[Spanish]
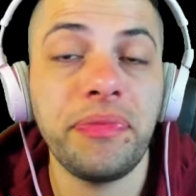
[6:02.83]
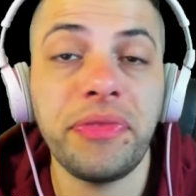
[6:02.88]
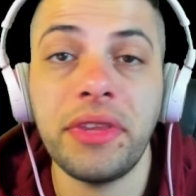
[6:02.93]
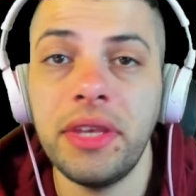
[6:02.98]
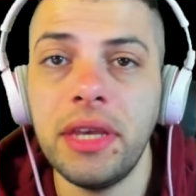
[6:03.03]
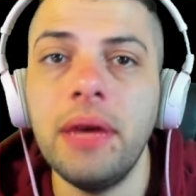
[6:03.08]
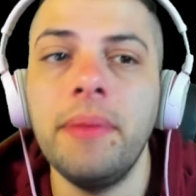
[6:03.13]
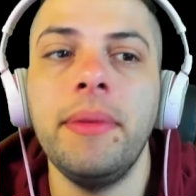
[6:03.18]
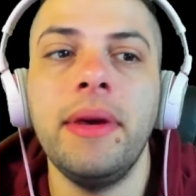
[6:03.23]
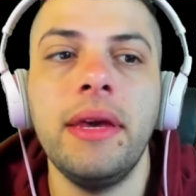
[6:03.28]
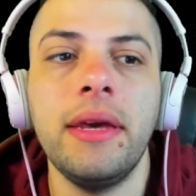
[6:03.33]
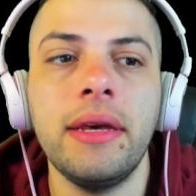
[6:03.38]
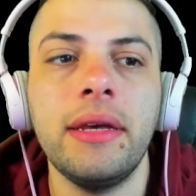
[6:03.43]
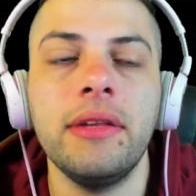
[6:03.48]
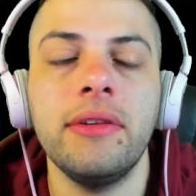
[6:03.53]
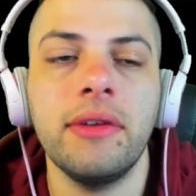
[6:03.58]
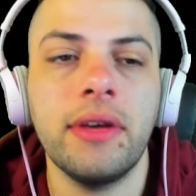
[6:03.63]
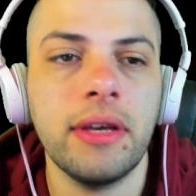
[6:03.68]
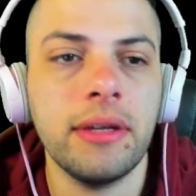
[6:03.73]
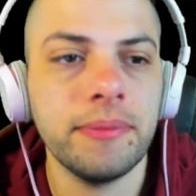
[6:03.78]

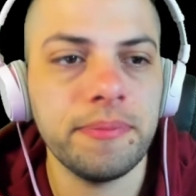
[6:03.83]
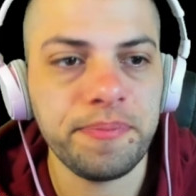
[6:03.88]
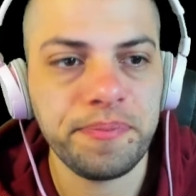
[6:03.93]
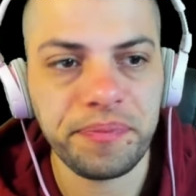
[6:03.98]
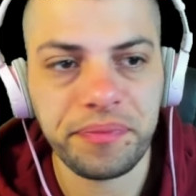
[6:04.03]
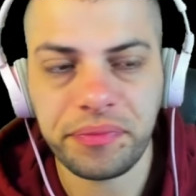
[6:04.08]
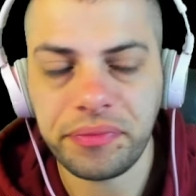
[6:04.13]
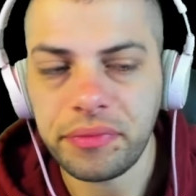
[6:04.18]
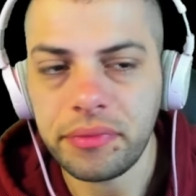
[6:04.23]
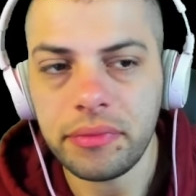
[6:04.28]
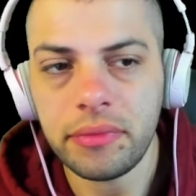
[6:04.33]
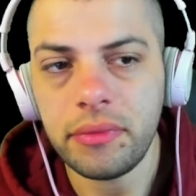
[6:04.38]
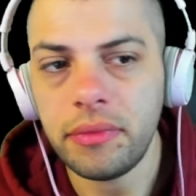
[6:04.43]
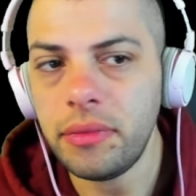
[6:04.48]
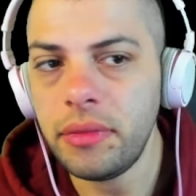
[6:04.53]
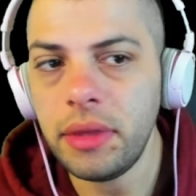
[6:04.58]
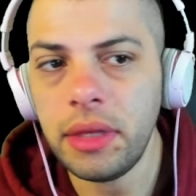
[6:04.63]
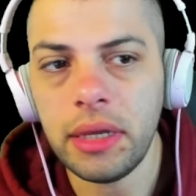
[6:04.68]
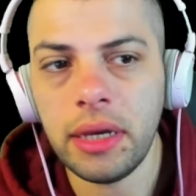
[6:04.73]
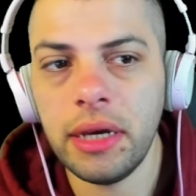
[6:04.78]
IMX, ¿ok?
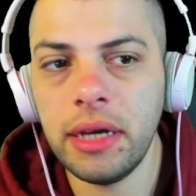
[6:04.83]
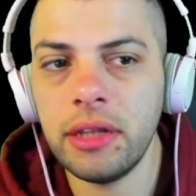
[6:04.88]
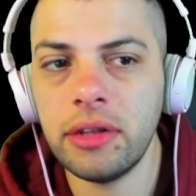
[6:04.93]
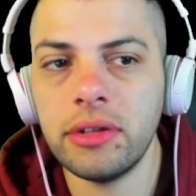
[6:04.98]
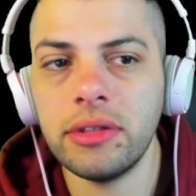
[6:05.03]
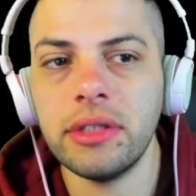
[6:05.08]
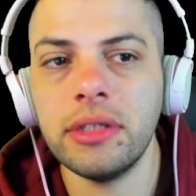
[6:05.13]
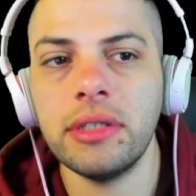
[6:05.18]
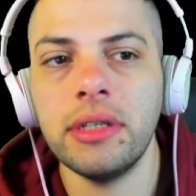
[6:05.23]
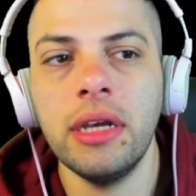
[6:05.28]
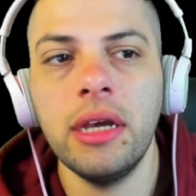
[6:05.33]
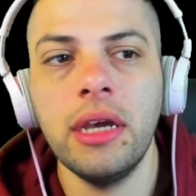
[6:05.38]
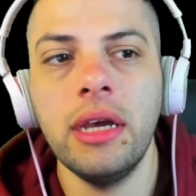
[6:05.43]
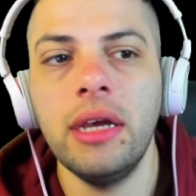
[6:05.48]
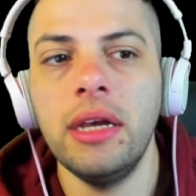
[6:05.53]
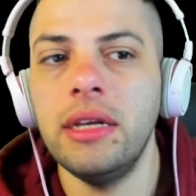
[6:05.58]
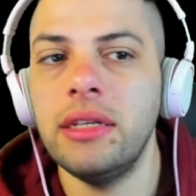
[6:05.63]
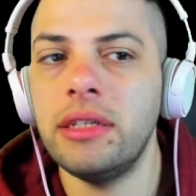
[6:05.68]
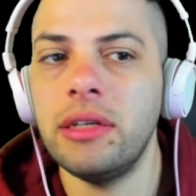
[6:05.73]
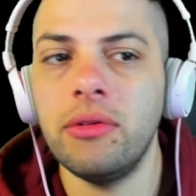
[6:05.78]
Entonces,
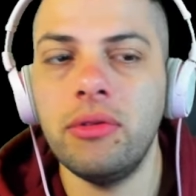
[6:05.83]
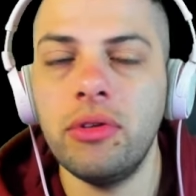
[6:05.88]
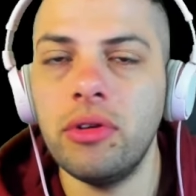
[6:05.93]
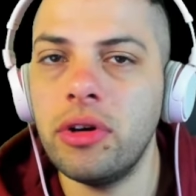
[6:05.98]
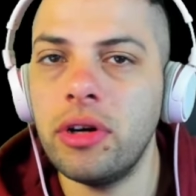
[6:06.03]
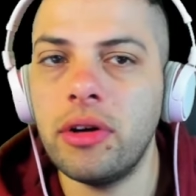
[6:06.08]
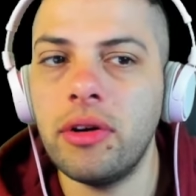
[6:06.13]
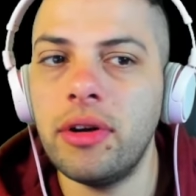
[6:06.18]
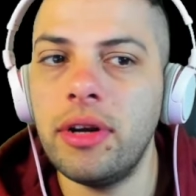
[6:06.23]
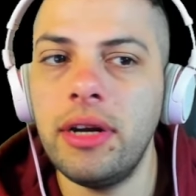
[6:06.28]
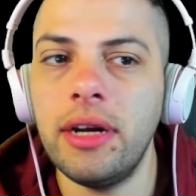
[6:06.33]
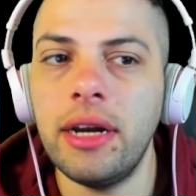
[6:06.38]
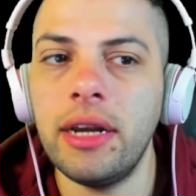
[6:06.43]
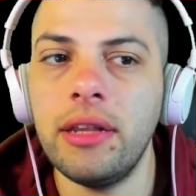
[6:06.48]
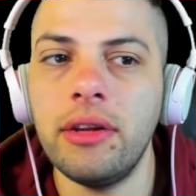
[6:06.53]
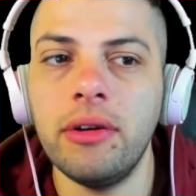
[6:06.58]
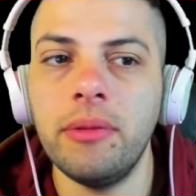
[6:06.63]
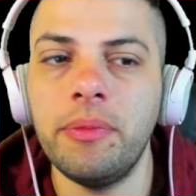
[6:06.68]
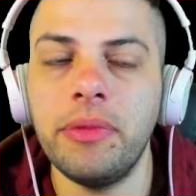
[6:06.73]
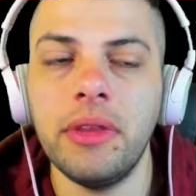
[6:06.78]
seguro que con el
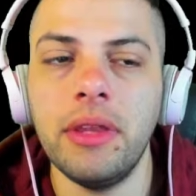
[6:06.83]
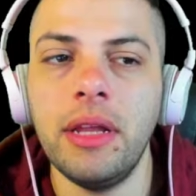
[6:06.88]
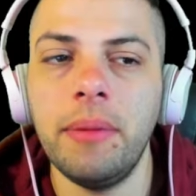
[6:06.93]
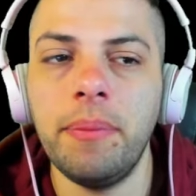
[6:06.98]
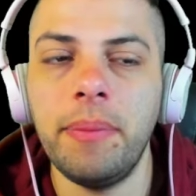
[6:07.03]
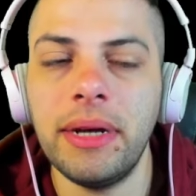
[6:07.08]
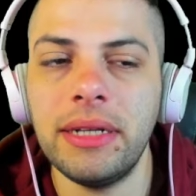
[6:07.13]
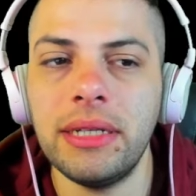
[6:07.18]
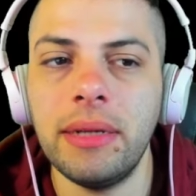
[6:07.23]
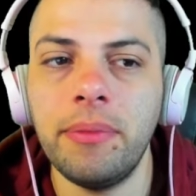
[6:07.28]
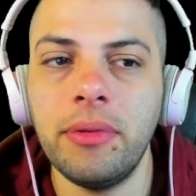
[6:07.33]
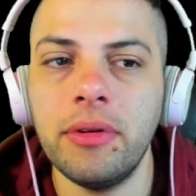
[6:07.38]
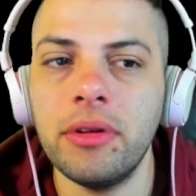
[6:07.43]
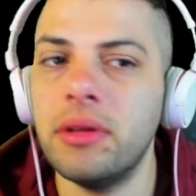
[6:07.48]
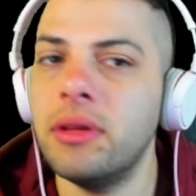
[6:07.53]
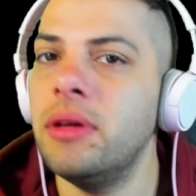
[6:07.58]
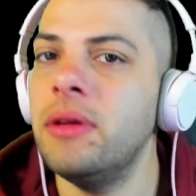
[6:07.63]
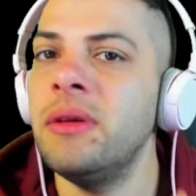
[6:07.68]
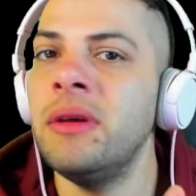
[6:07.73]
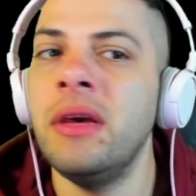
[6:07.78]
airdrop del
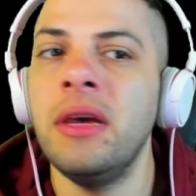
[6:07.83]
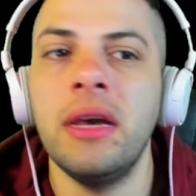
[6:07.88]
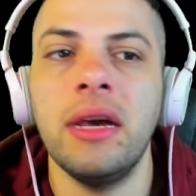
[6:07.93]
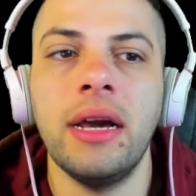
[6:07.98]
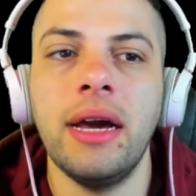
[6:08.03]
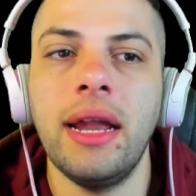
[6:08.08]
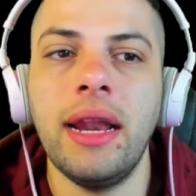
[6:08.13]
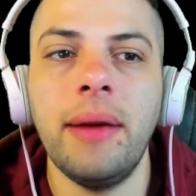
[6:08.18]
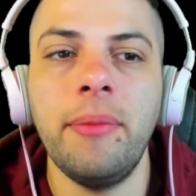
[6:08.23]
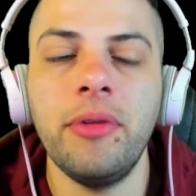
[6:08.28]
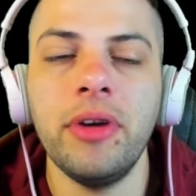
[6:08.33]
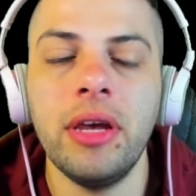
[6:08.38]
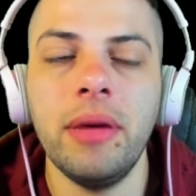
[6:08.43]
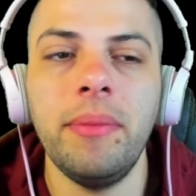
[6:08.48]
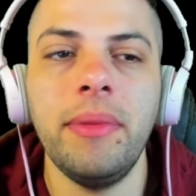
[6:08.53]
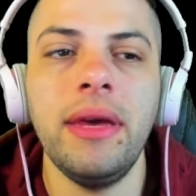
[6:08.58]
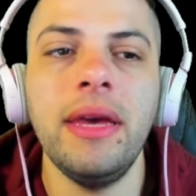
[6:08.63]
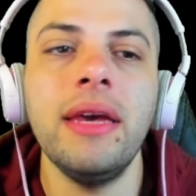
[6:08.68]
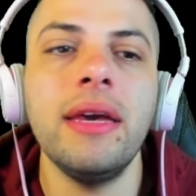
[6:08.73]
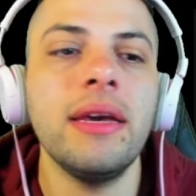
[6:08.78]
pasaporte ganamos
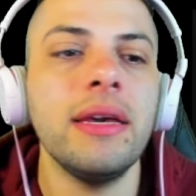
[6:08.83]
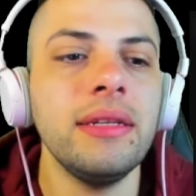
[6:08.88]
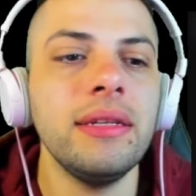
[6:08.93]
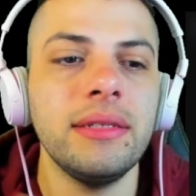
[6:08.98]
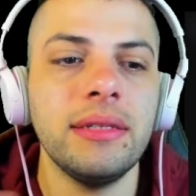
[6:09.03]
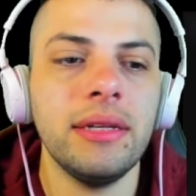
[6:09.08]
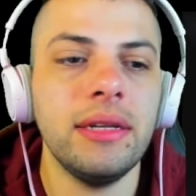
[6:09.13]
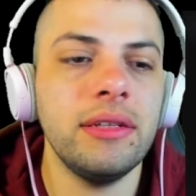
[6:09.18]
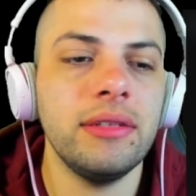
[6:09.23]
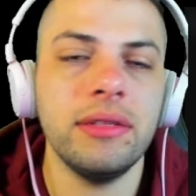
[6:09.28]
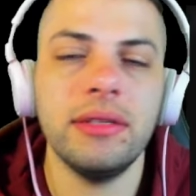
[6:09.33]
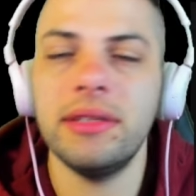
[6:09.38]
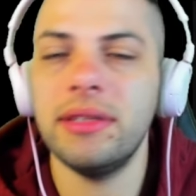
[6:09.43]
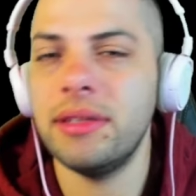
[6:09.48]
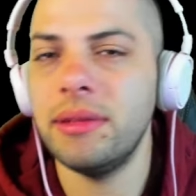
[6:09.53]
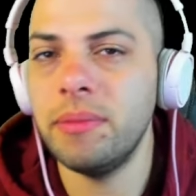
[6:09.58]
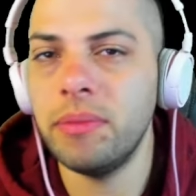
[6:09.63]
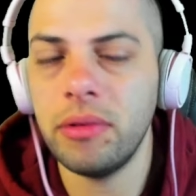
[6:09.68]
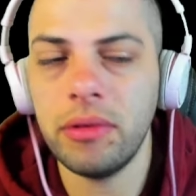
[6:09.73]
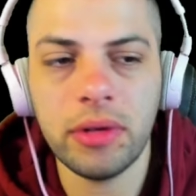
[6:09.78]
IMX, entonces
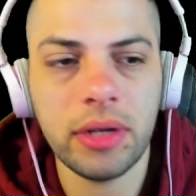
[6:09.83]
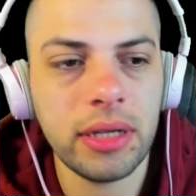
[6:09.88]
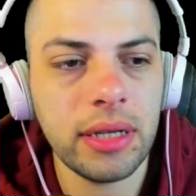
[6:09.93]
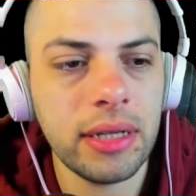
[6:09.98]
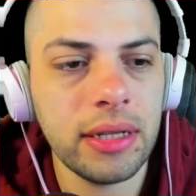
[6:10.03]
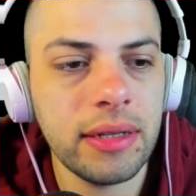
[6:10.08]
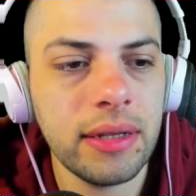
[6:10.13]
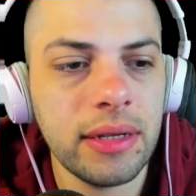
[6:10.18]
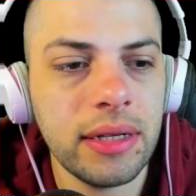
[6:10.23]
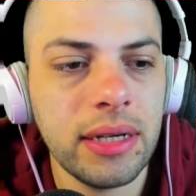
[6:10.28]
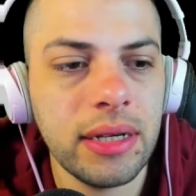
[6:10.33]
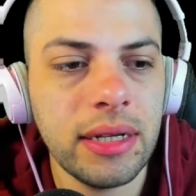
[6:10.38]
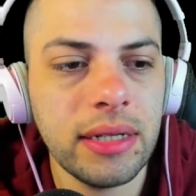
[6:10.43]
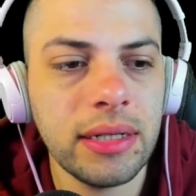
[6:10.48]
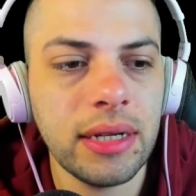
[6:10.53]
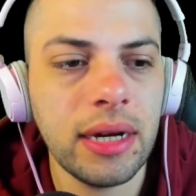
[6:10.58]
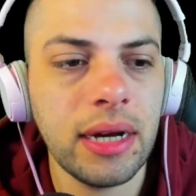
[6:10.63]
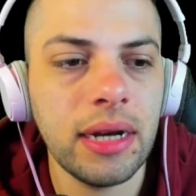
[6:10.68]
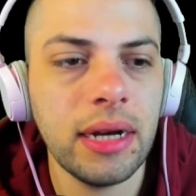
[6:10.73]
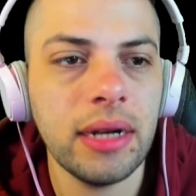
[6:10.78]
tipo lo que llegues
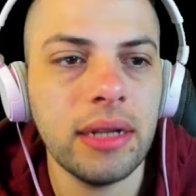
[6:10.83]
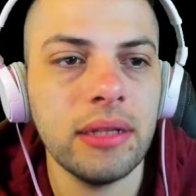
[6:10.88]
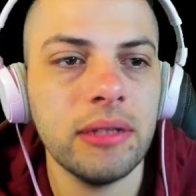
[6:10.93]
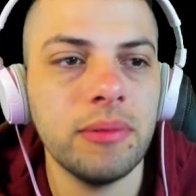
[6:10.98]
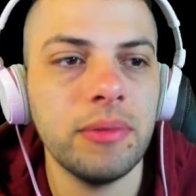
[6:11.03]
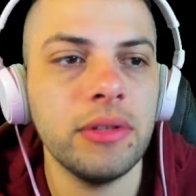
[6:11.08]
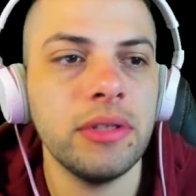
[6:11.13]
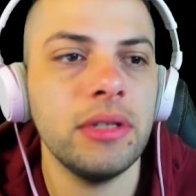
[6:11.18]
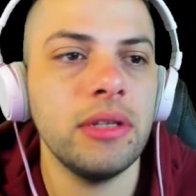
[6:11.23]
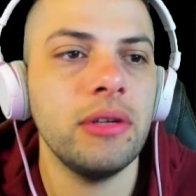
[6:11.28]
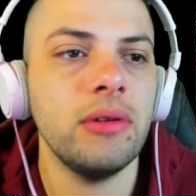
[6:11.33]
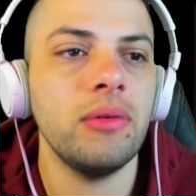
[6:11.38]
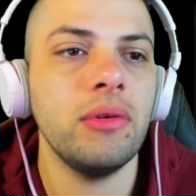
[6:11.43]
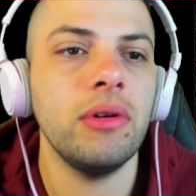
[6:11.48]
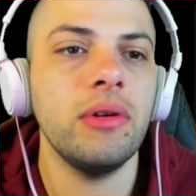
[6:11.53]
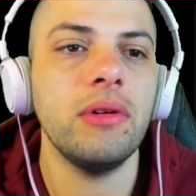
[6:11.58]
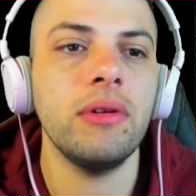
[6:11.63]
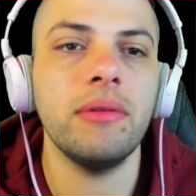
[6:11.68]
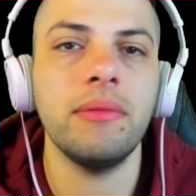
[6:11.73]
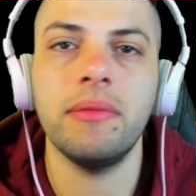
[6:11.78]
a ganar después en el
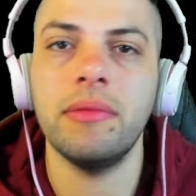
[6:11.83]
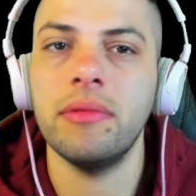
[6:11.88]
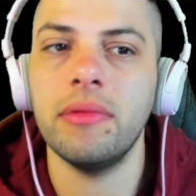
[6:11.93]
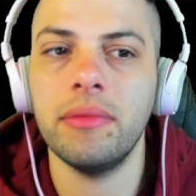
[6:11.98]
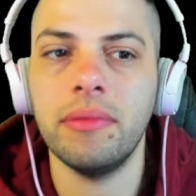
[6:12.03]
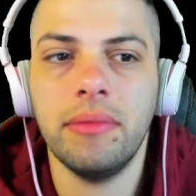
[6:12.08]
juego,